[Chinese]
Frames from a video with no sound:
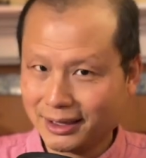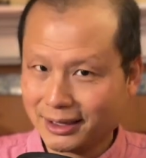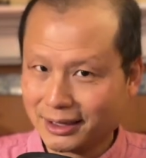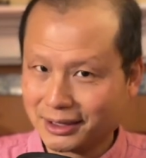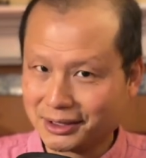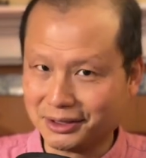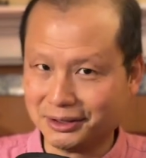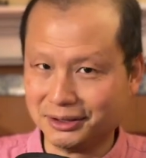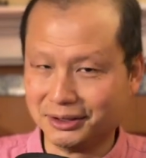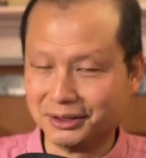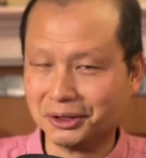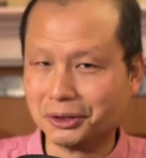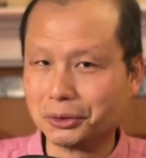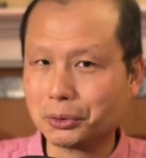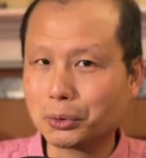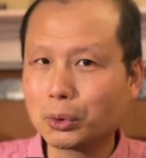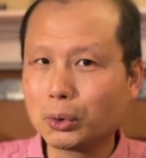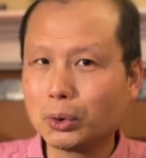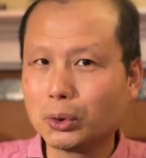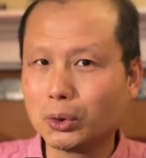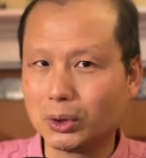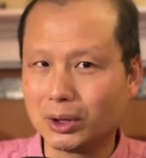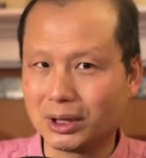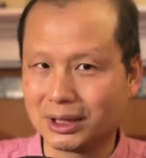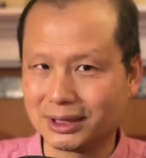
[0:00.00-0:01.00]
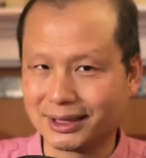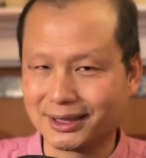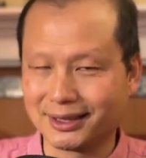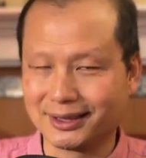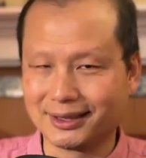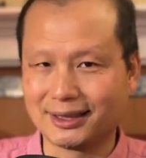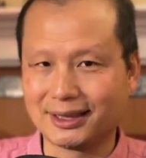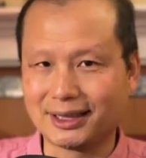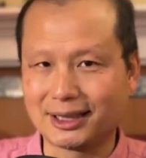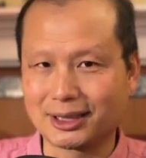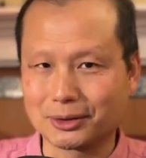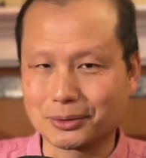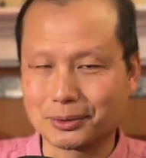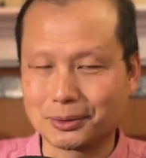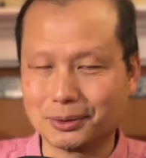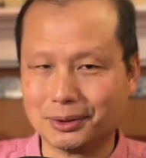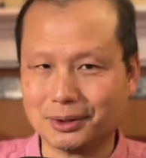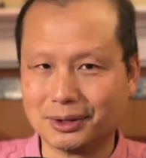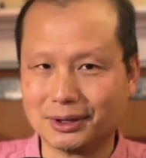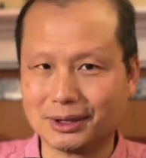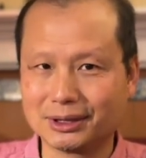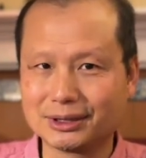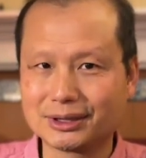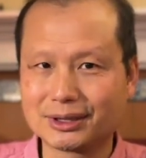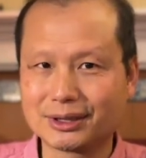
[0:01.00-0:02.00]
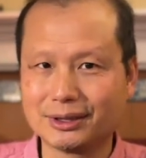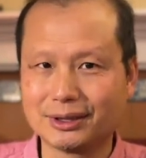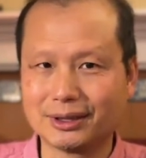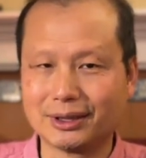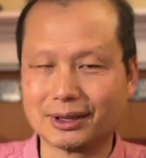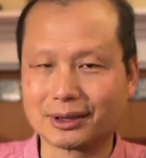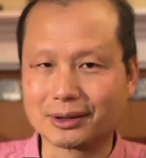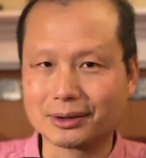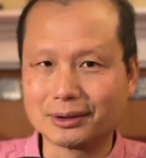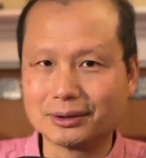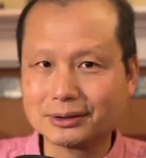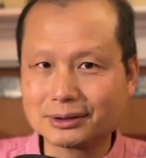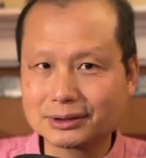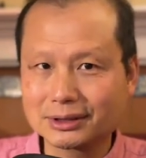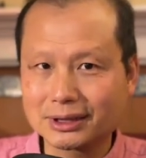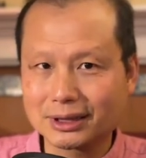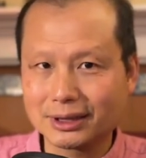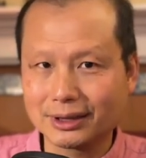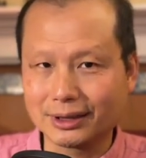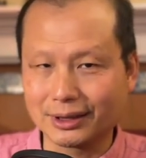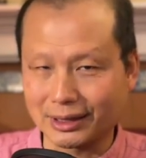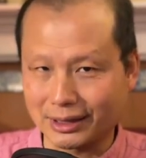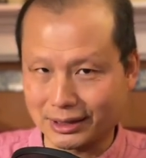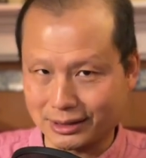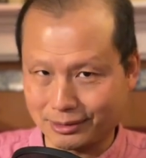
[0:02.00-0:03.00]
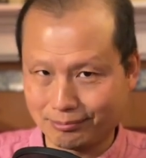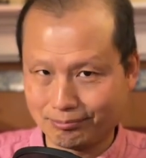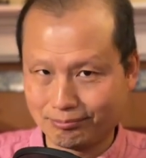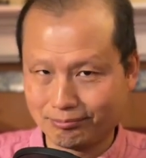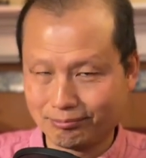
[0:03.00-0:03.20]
已经获得了国际的公认了。